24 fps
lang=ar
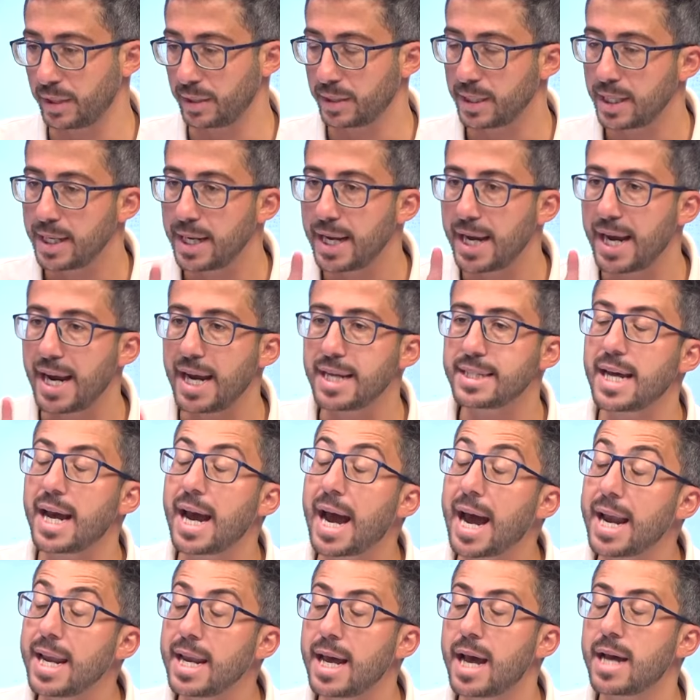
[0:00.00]
من حلقه سياسيه اذا
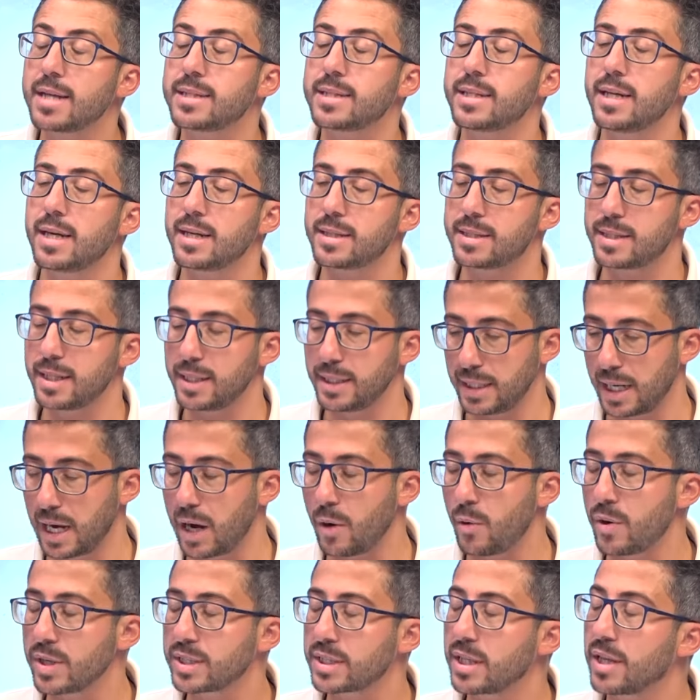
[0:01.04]
حلقه سياسيه
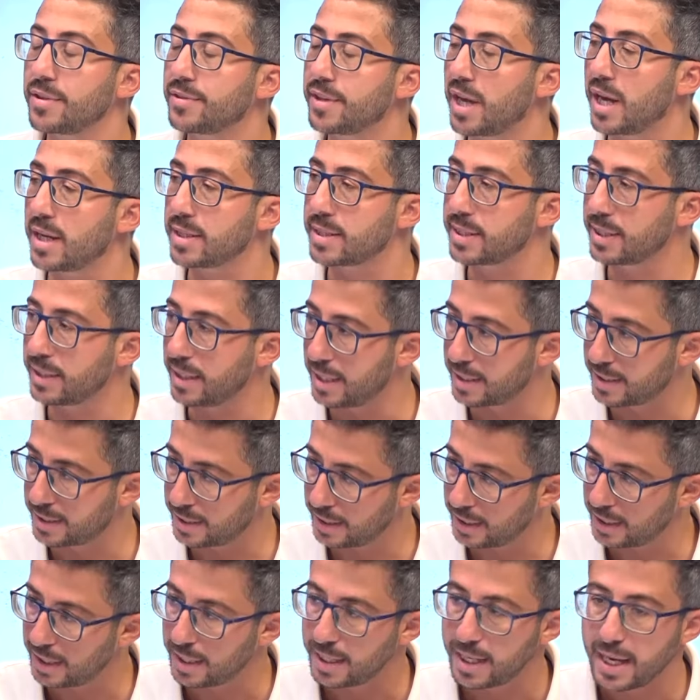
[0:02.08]
او استنطاق
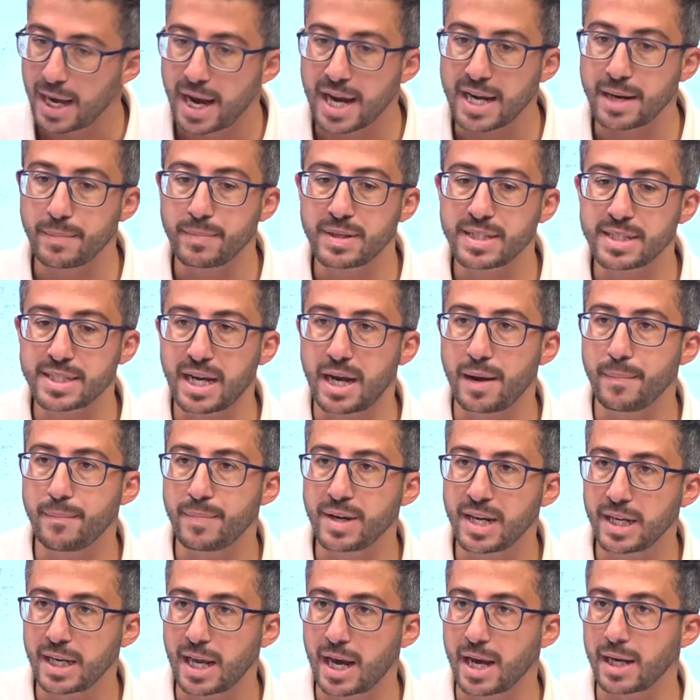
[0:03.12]
سياسي انا بنسحب من
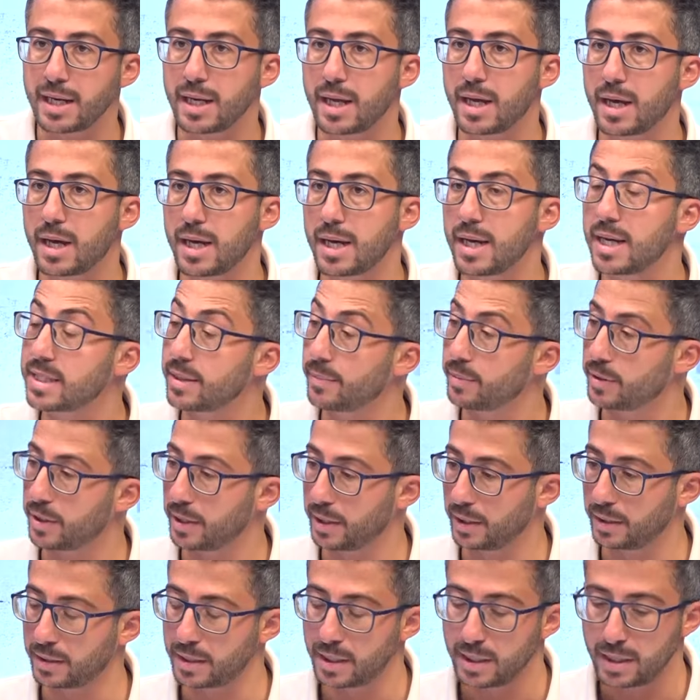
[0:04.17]
الحلقه اذا
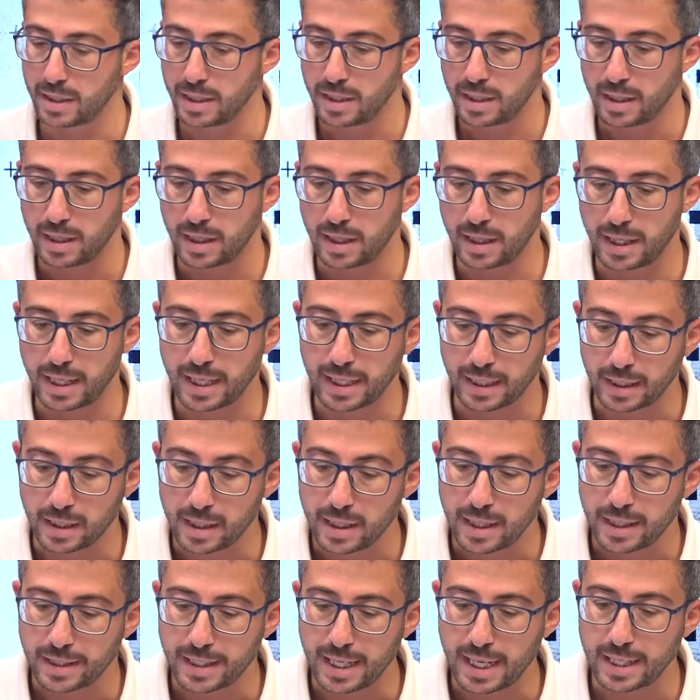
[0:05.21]
بتريد خلص ايه
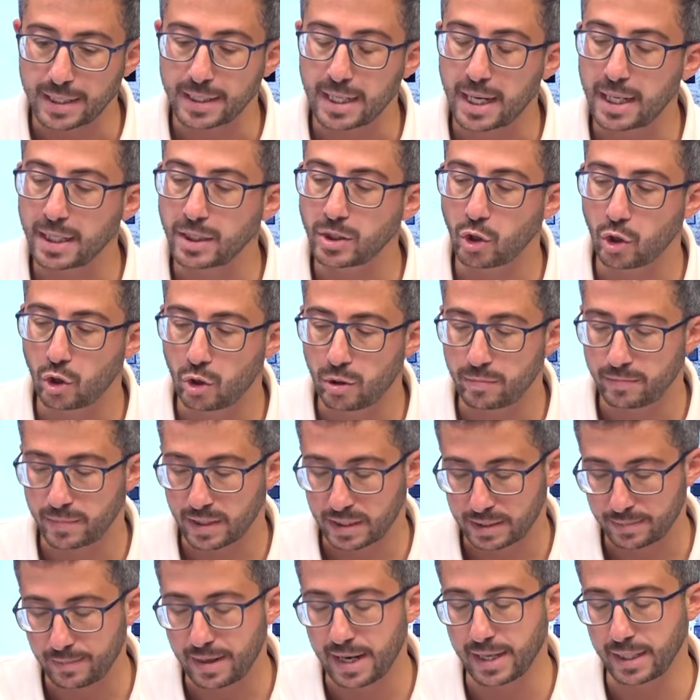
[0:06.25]
نحن أنا اليوم
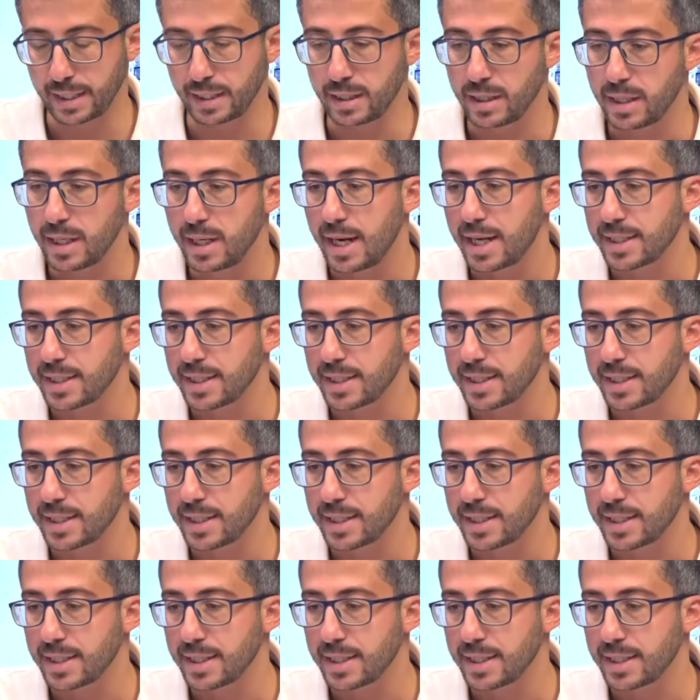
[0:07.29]
اسمعني طبعا.